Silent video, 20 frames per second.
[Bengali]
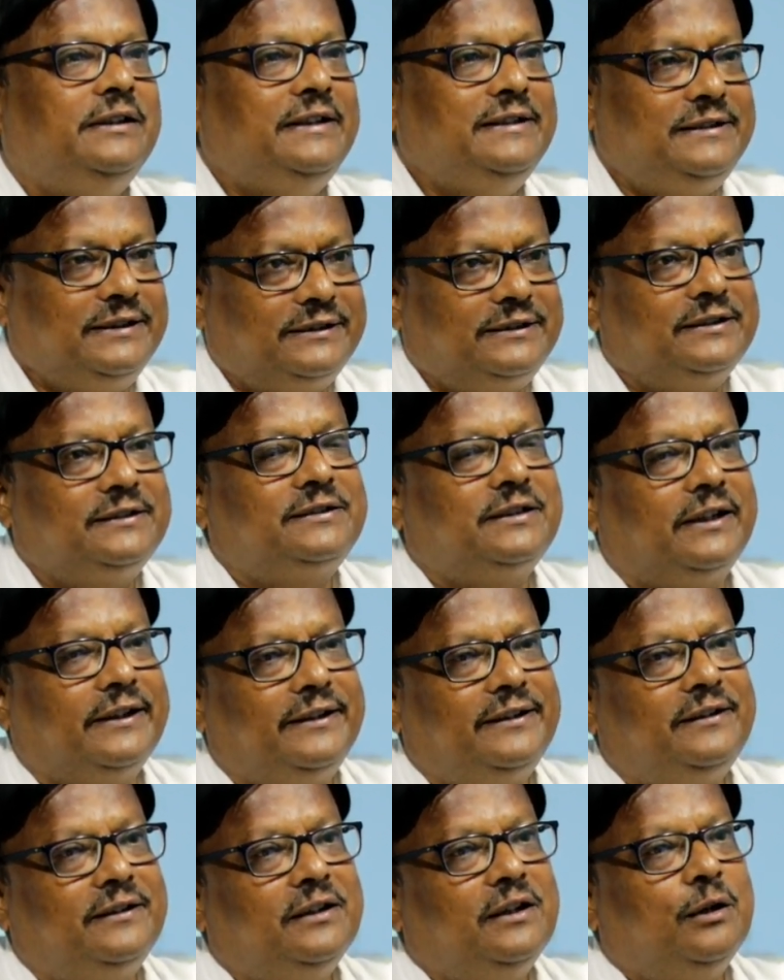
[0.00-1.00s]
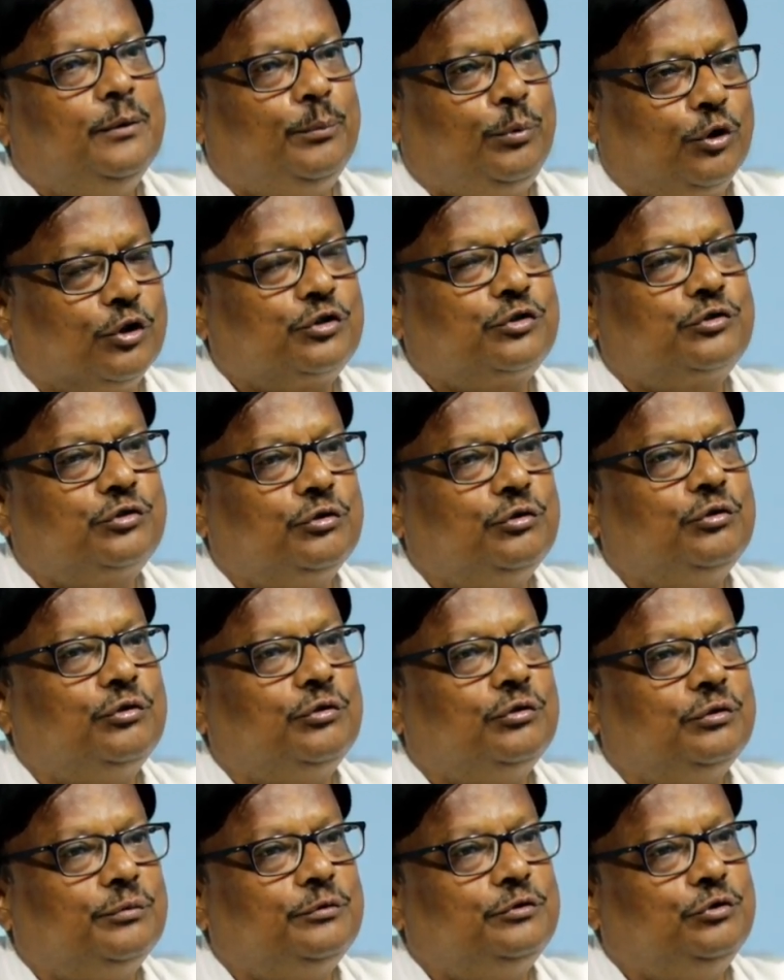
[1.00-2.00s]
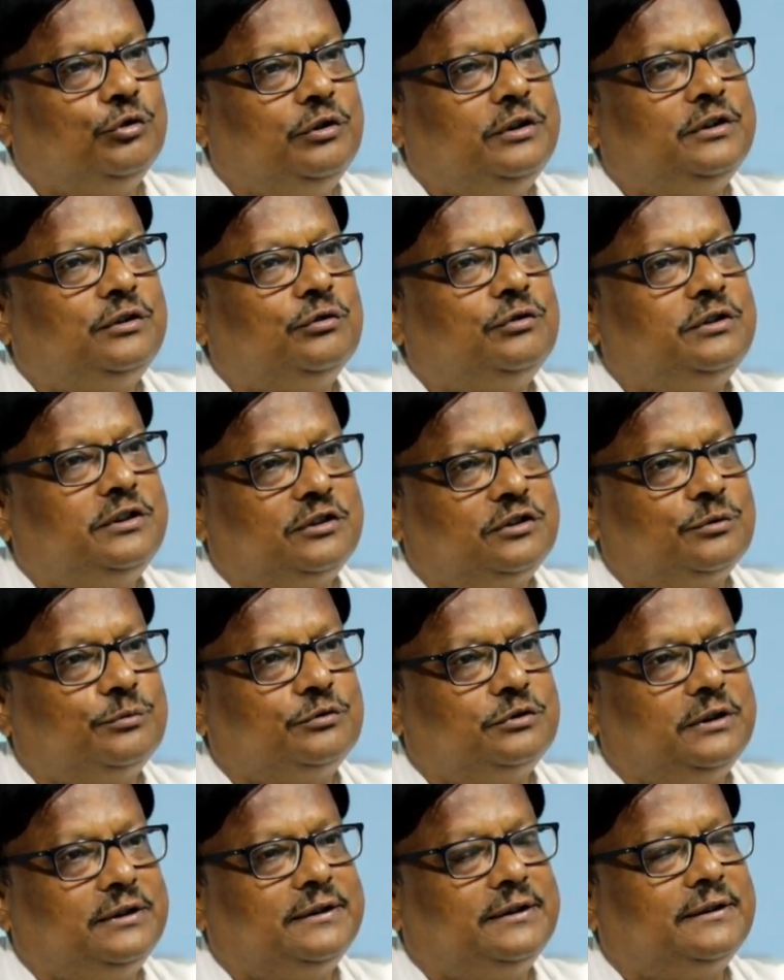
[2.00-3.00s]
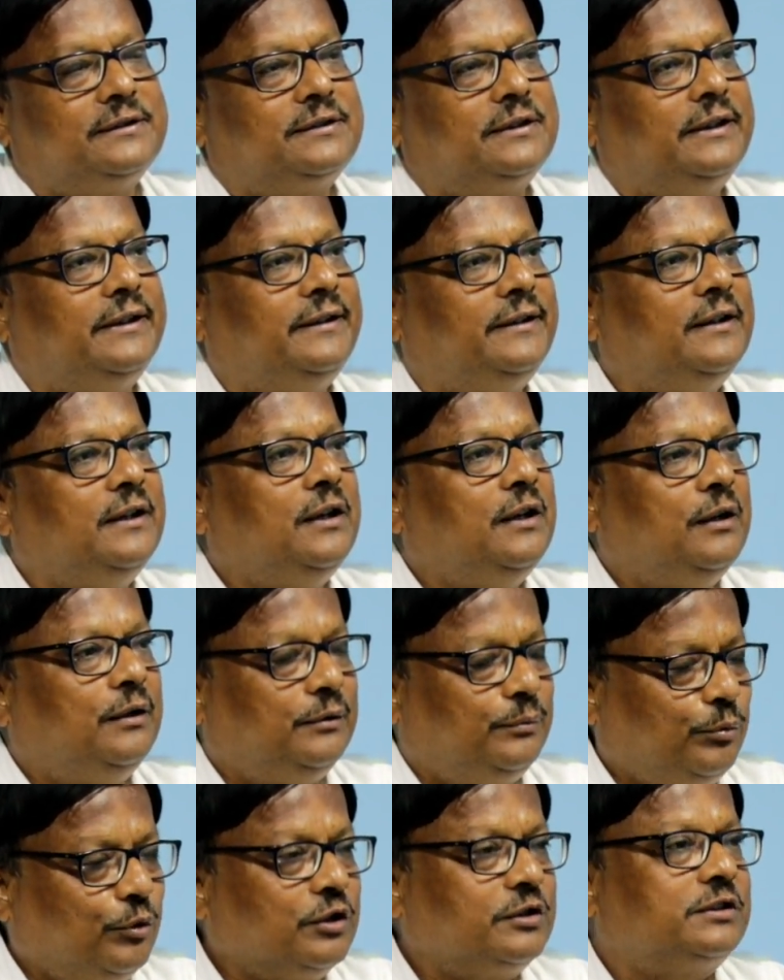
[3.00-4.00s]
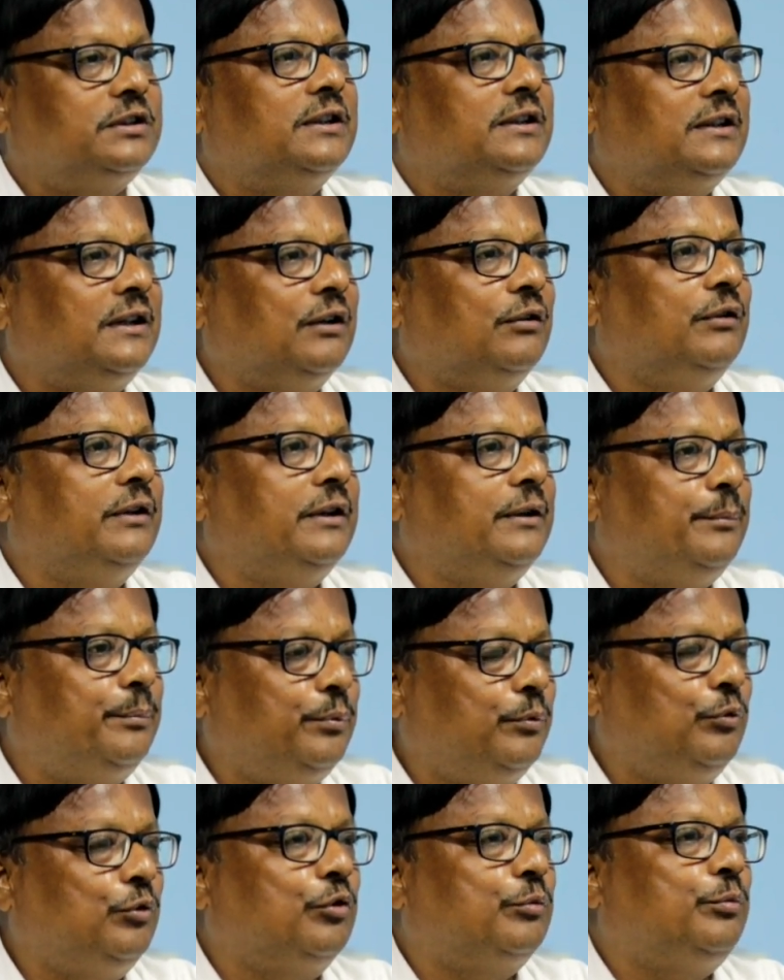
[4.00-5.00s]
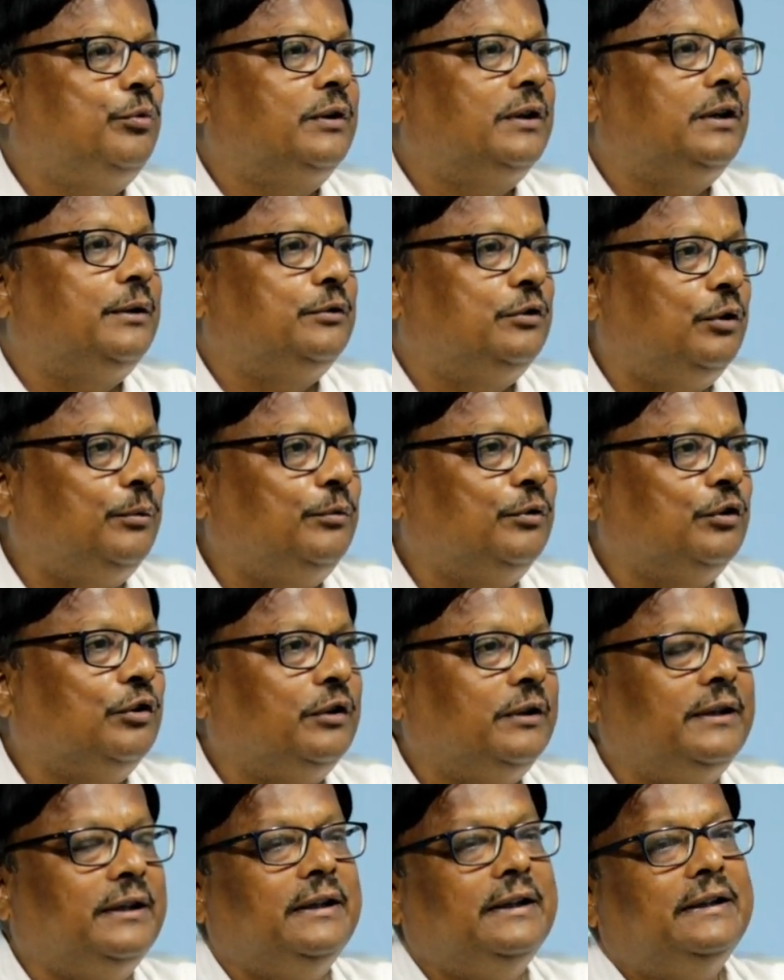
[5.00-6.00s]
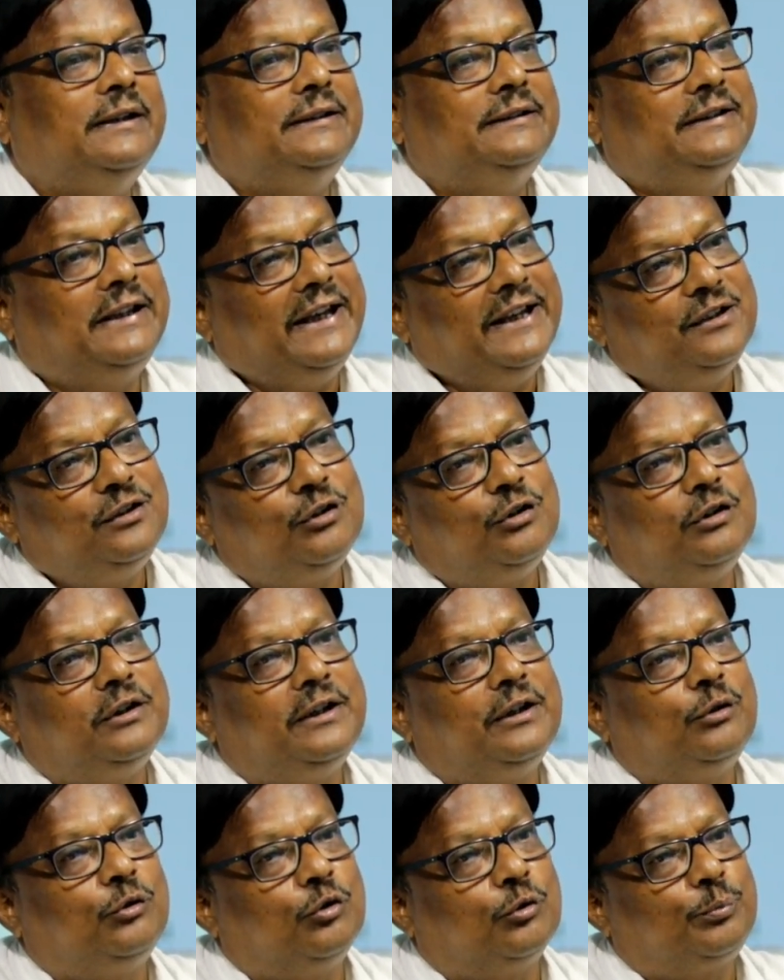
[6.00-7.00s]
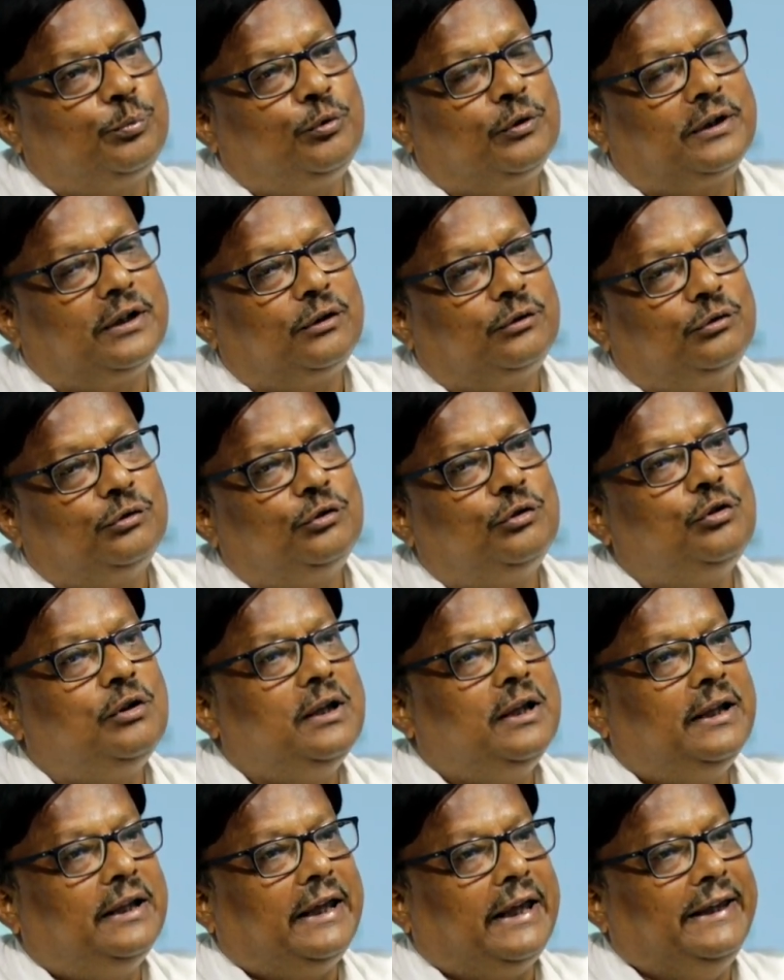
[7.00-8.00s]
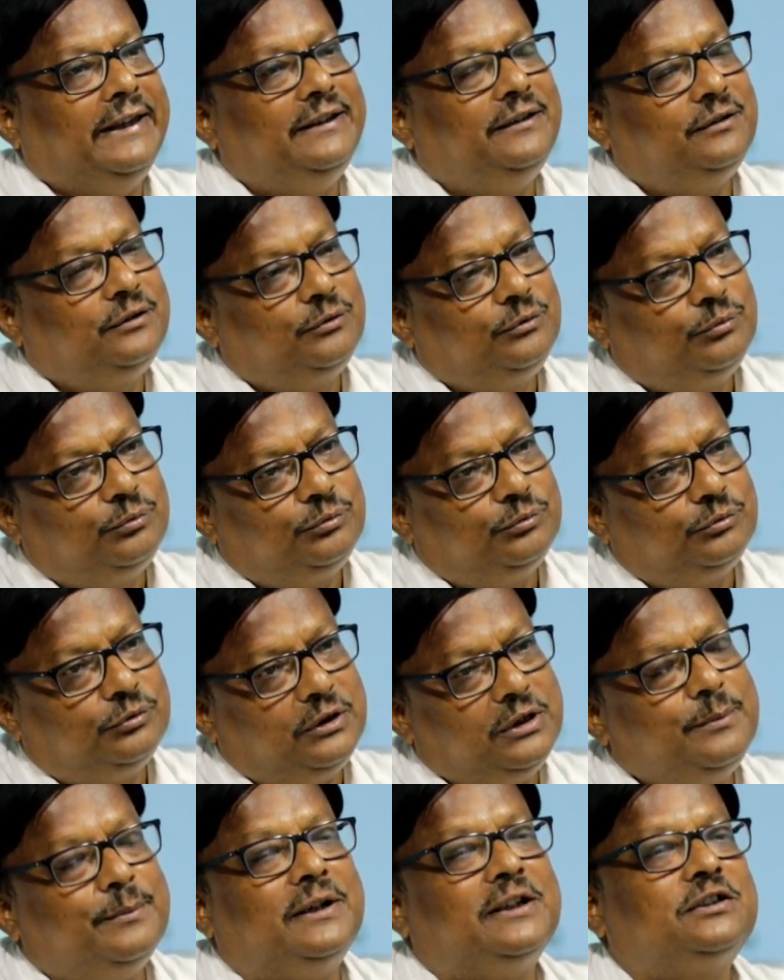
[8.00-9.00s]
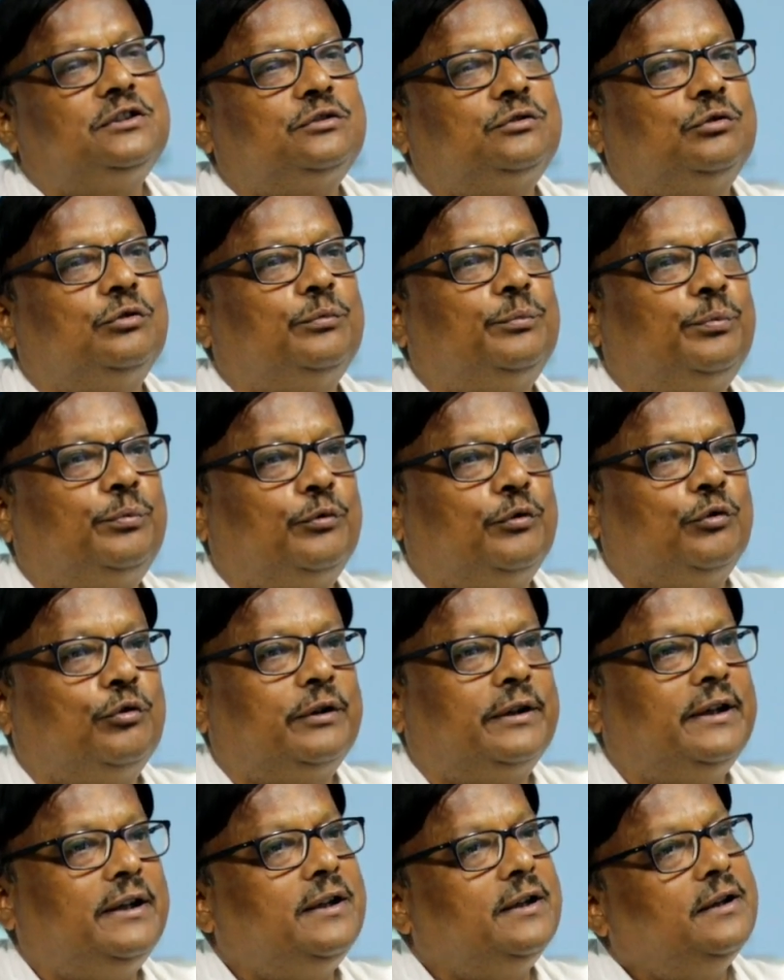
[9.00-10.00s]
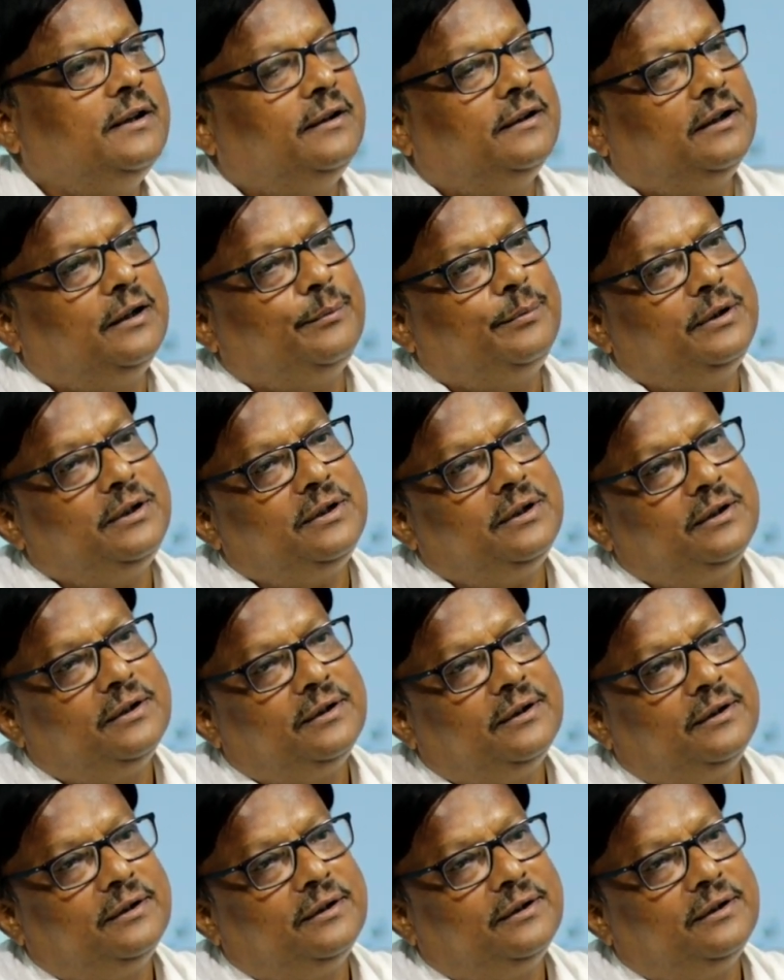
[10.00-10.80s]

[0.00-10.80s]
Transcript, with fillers: ইনসেক্টিসাইড পর্শজনিত যে সমস্ত ইনসেকটিসাইড স্পর্শের কারণে রোগ পোকা দমন হয় সেই ধরনের রোগ পোকাগুলো এই নিমাস্ত্র প্রয়োগে আপনি